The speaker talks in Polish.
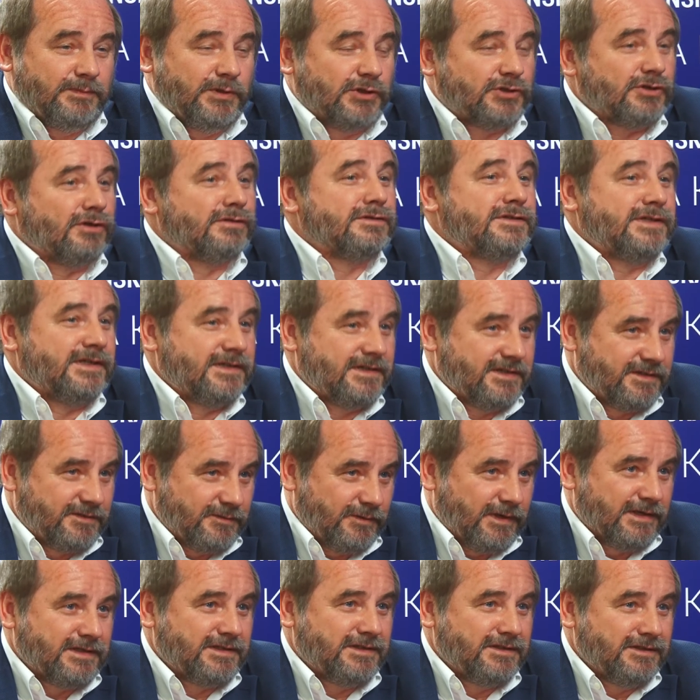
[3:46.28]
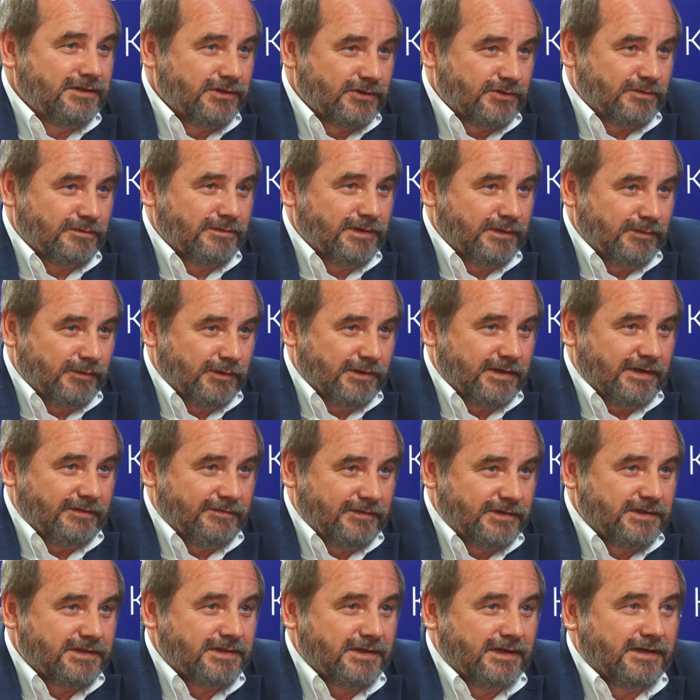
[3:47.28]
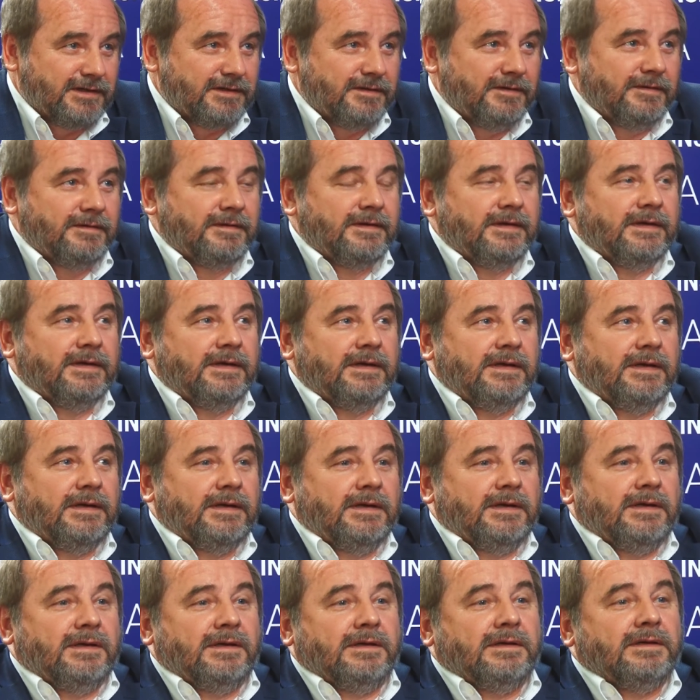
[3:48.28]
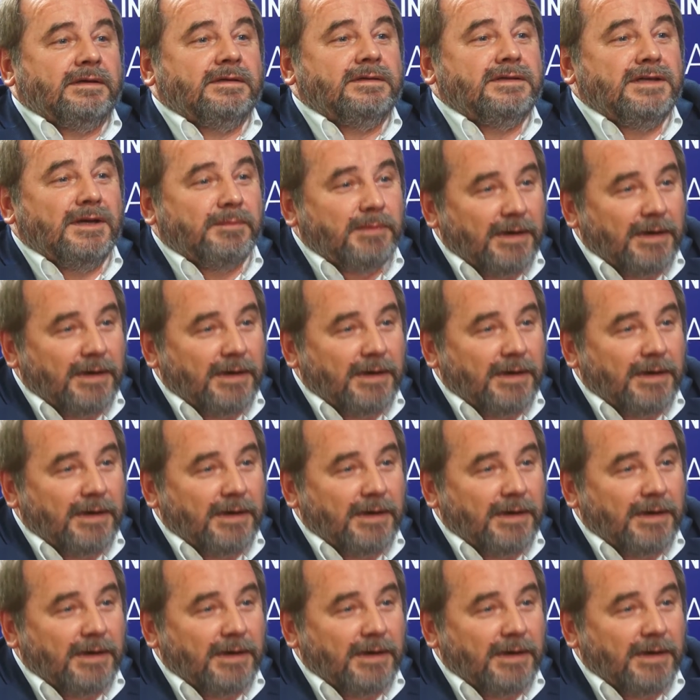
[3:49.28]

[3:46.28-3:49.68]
bieżącej sytuacji niżu demograficznego. Nie ma egzaminów? Nie